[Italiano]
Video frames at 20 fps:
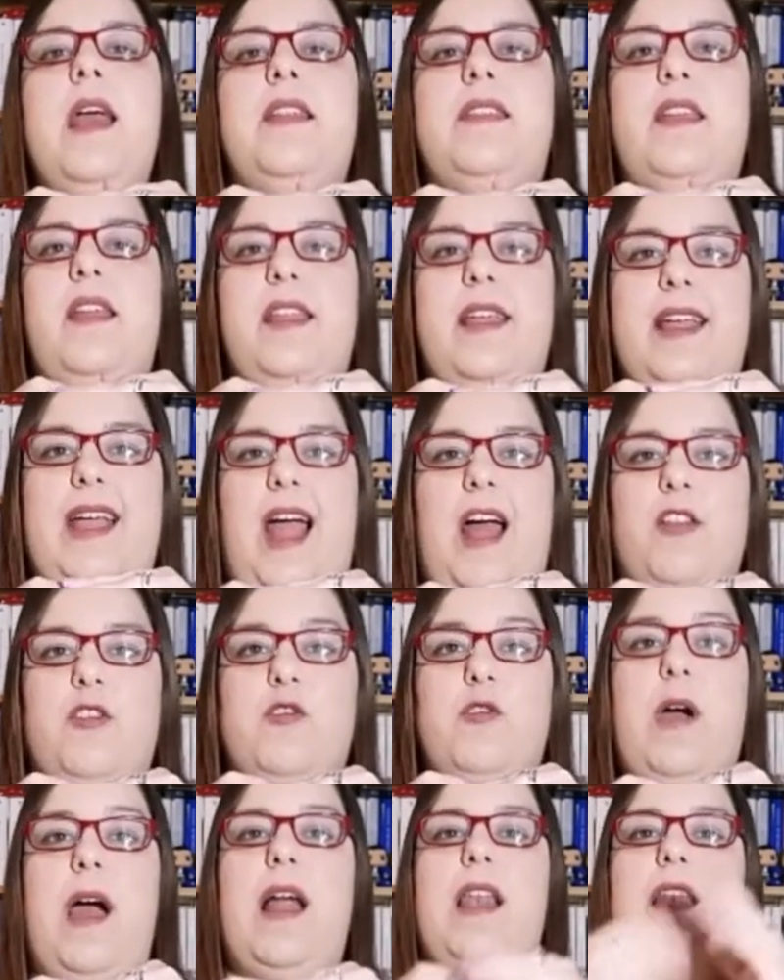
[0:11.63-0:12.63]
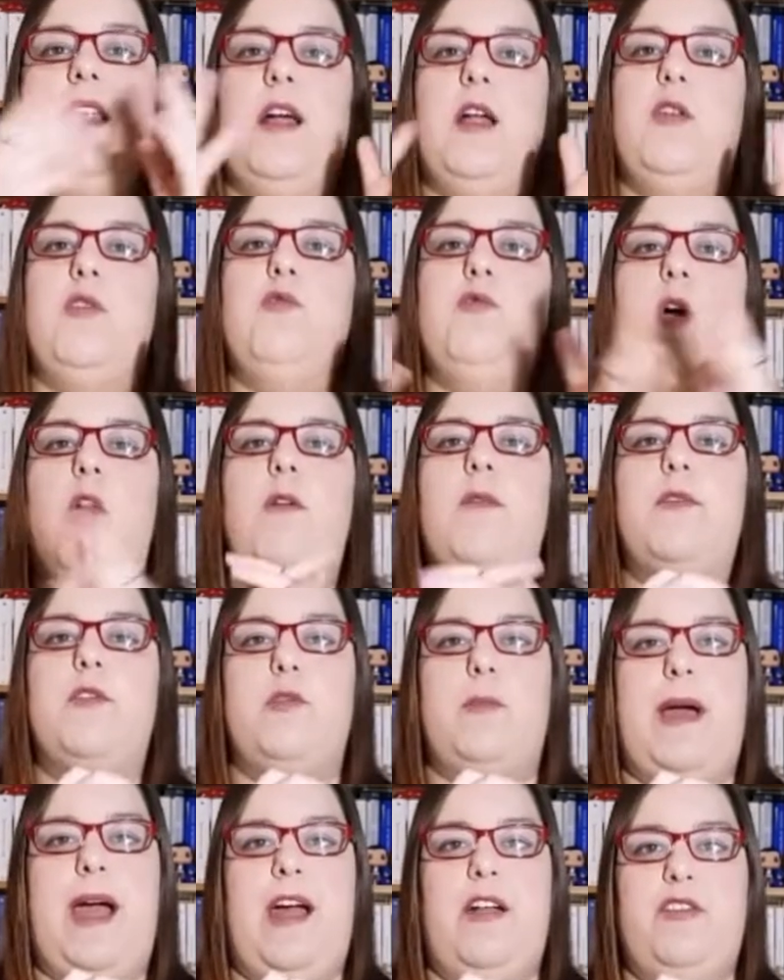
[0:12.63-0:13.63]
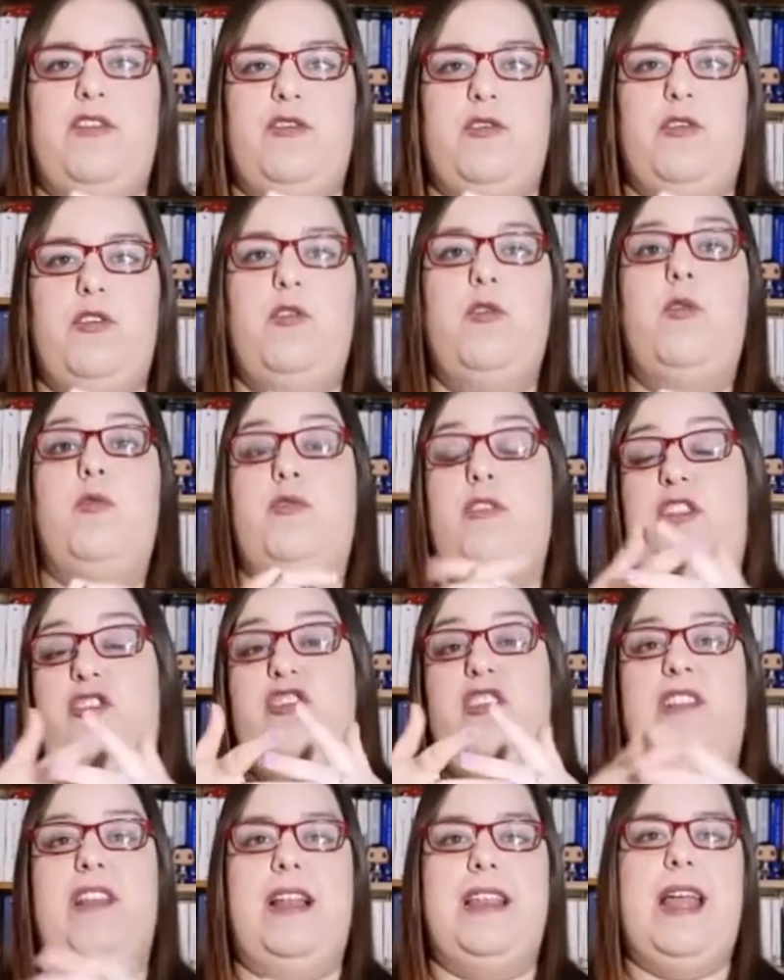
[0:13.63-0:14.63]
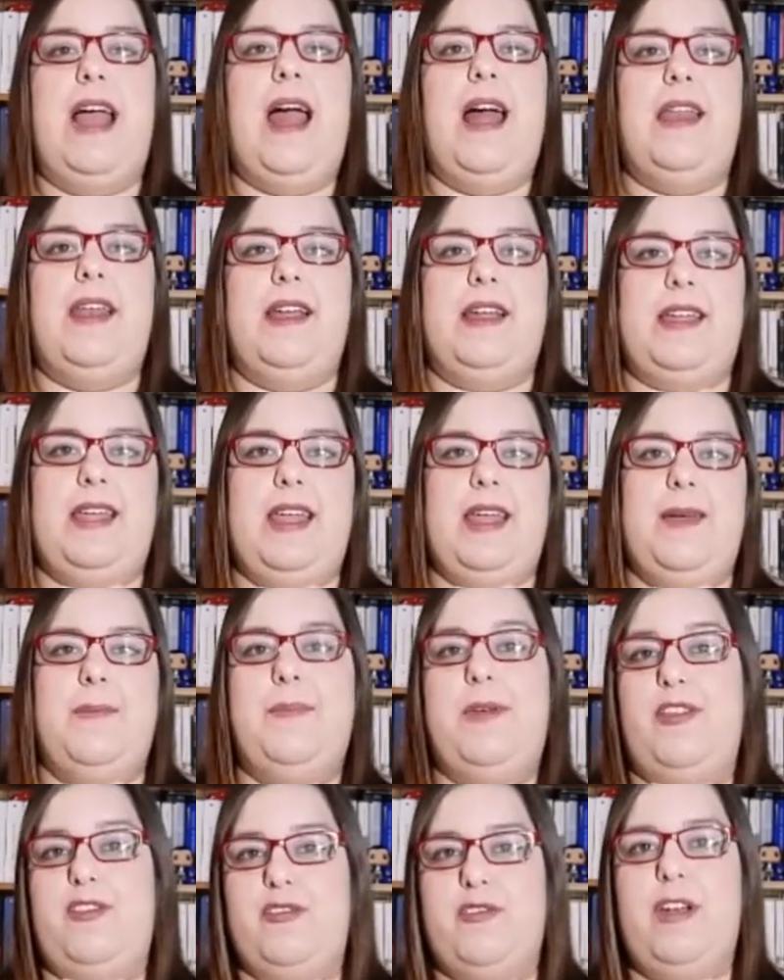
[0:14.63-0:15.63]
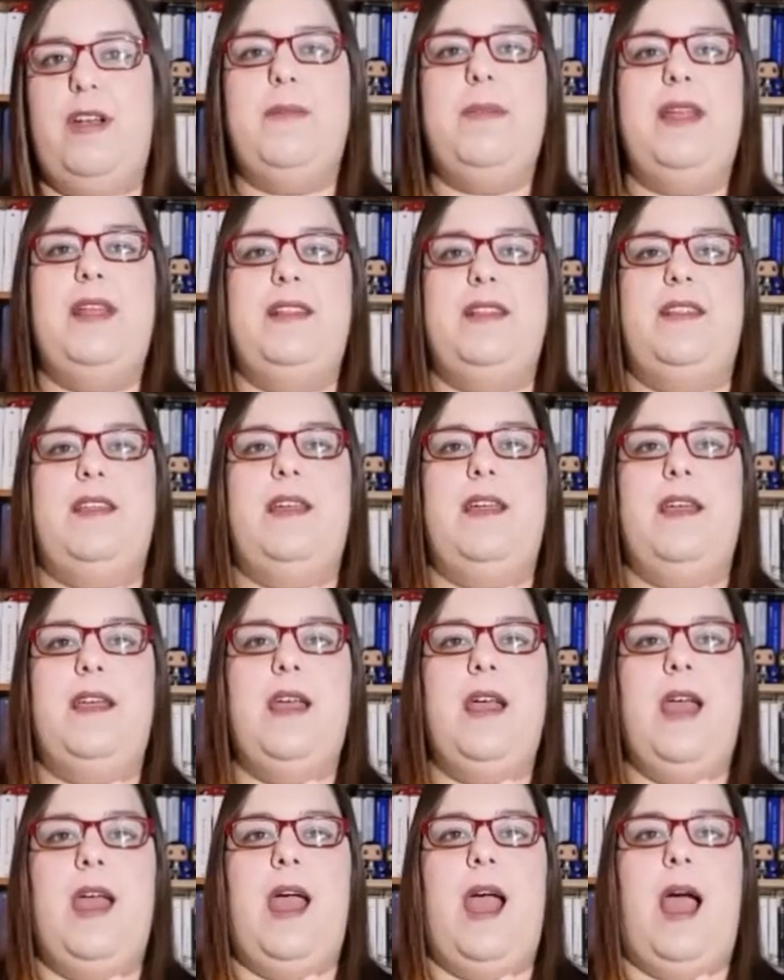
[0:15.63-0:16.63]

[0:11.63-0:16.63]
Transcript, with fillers: dedicato al nuovo romanzo di un'autrice italiana che personalmente